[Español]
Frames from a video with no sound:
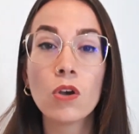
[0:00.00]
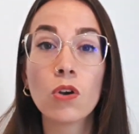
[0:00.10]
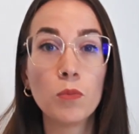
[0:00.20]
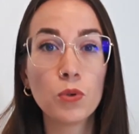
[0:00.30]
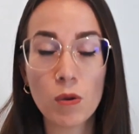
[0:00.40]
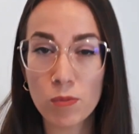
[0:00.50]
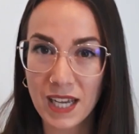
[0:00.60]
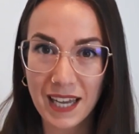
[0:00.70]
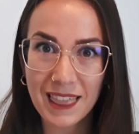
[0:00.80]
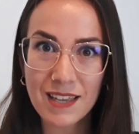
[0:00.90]
como una
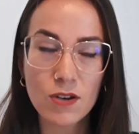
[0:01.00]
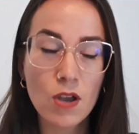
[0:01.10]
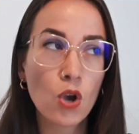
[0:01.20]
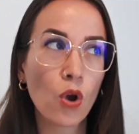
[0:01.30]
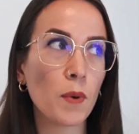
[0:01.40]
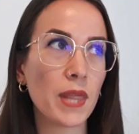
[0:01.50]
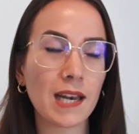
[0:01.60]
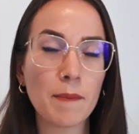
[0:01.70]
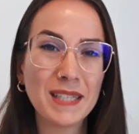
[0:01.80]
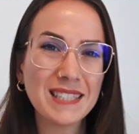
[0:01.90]
obligación, como de
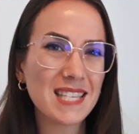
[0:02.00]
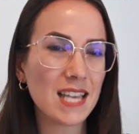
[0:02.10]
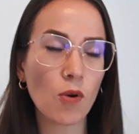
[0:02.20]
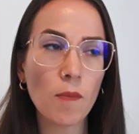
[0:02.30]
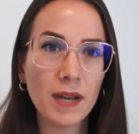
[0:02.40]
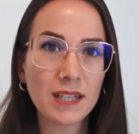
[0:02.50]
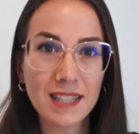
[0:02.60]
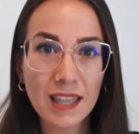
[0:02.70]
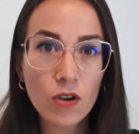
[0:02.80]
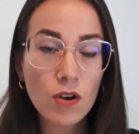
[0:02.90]
repente se ha
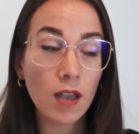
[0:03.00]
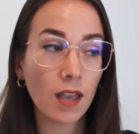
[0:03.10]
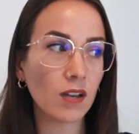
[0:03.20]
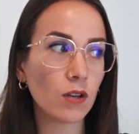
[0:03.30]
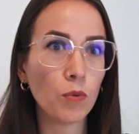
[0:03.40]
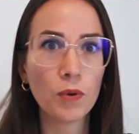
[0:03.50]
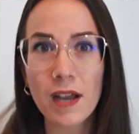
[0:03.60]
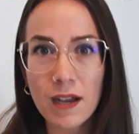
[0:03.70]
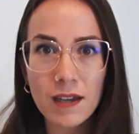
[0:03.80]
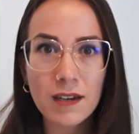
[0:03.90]
convertido en
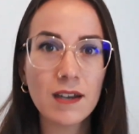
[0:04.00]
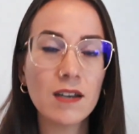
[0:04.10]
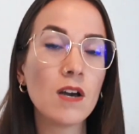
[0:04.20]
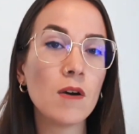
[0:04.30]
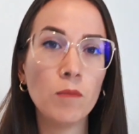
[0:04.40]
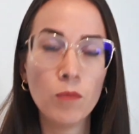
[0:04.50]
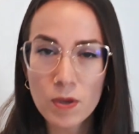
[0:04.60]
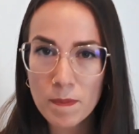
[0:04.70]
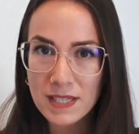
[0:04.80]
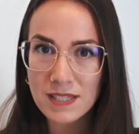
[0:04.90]
una carga
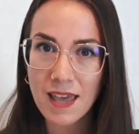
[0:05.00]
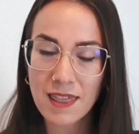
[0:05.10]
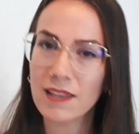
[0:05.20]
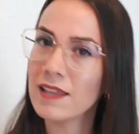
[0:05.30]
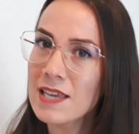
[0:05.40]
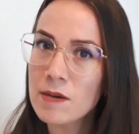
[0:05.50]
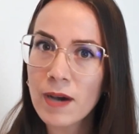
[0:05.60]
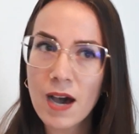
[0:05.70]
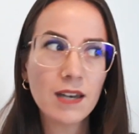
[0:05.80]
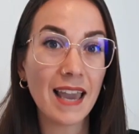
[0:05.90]
muy pesada de
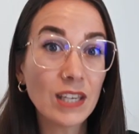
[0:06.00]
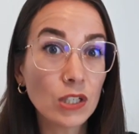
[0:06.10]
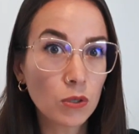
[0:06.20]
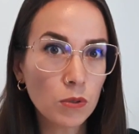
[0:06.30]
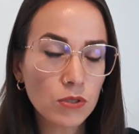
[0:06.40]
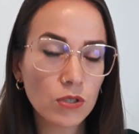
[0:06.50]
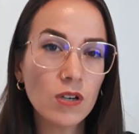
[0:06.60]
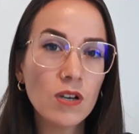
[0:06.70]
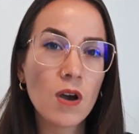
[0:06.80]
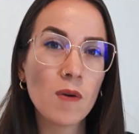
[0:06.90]
llevar e
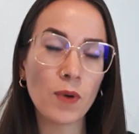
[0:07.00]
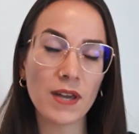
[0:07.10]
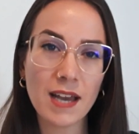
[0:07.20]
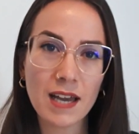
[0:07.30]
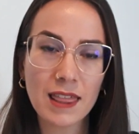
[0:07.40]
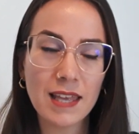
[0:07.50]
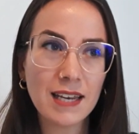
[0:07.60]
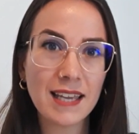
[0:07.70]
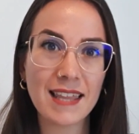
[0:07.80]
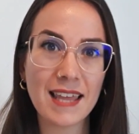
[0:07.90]
incluso puede hacer que